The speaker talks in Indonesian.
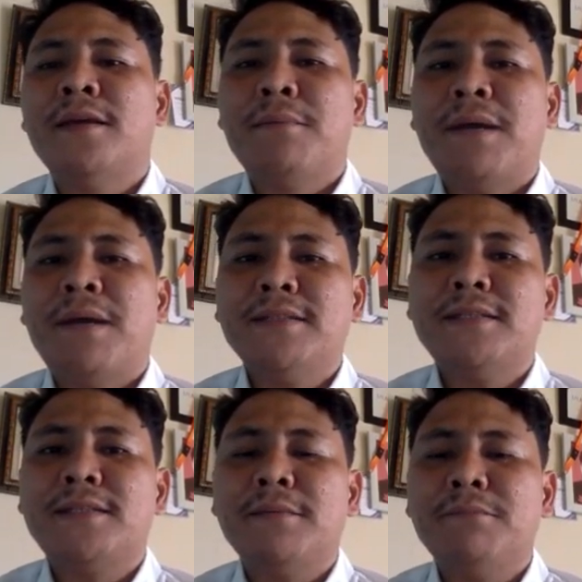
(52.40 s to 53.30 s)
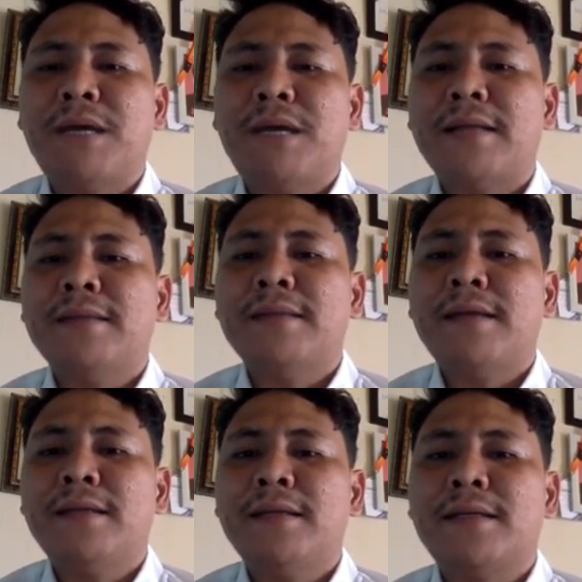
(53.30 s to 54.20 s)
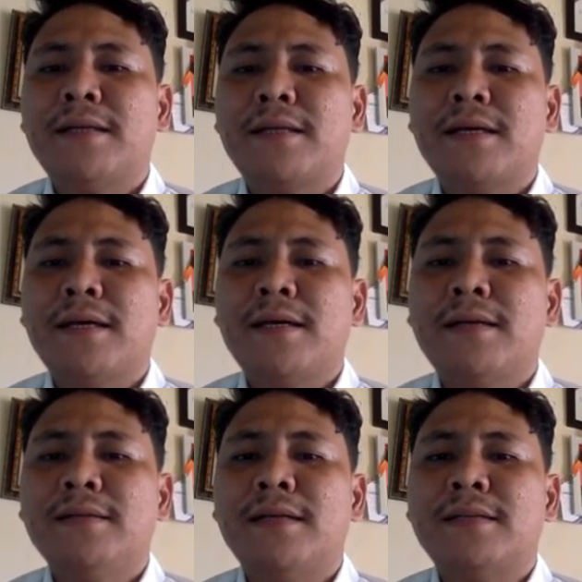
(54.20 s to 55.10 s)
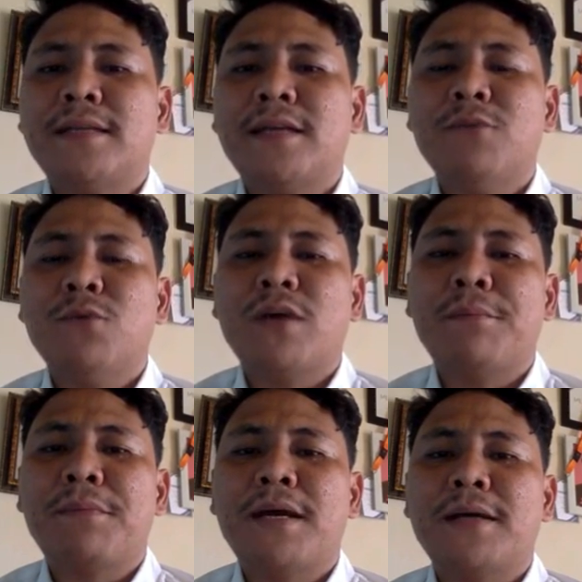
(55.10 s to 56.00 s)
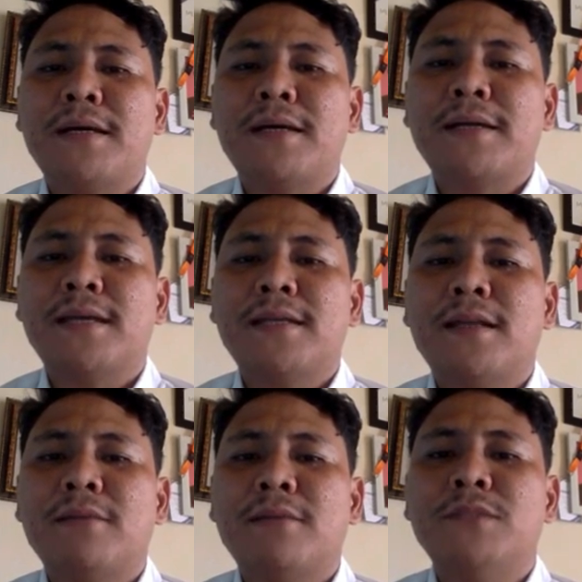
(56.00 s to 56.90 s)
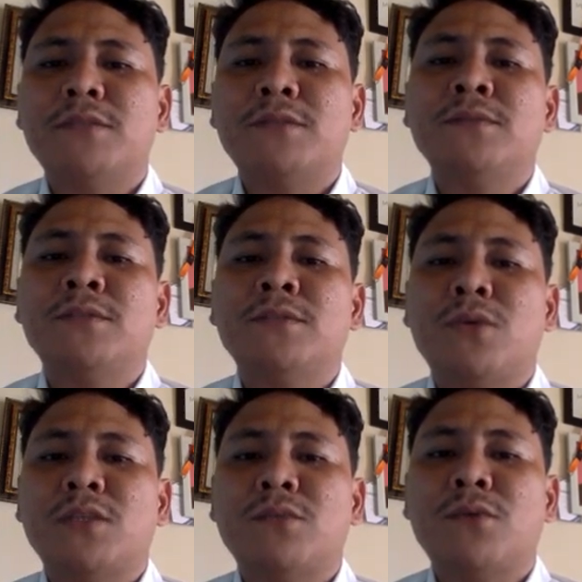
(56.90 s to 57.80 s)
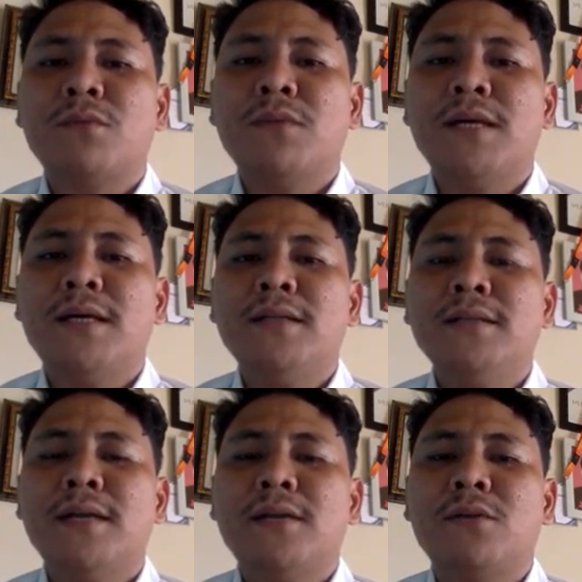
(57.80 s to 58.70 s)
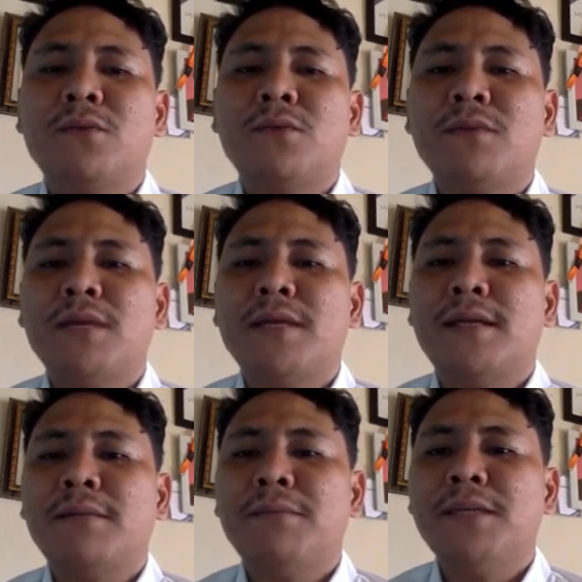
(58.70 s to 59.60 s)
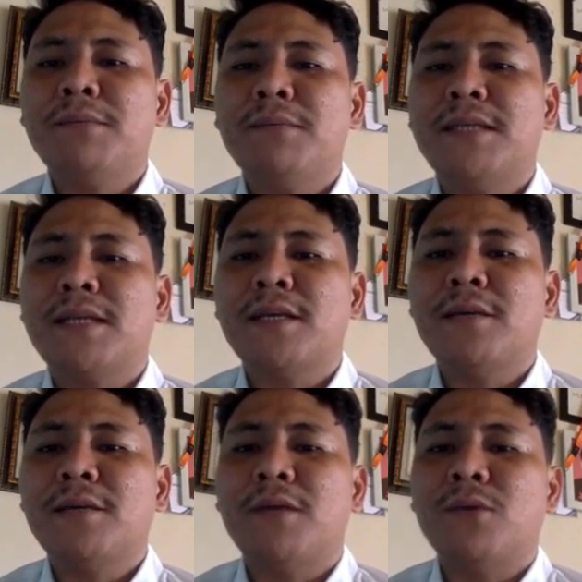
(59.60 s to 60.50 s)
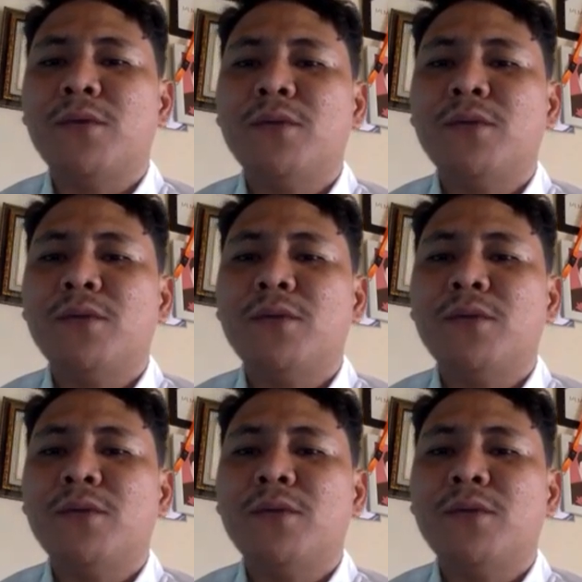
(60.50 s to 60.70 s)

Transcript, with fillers: Pada sesi 4, Anda dikenalkan dengan cara mengungkapkan gagasan dalam situasi formal dan non-formal yang dapat dipelajari melalui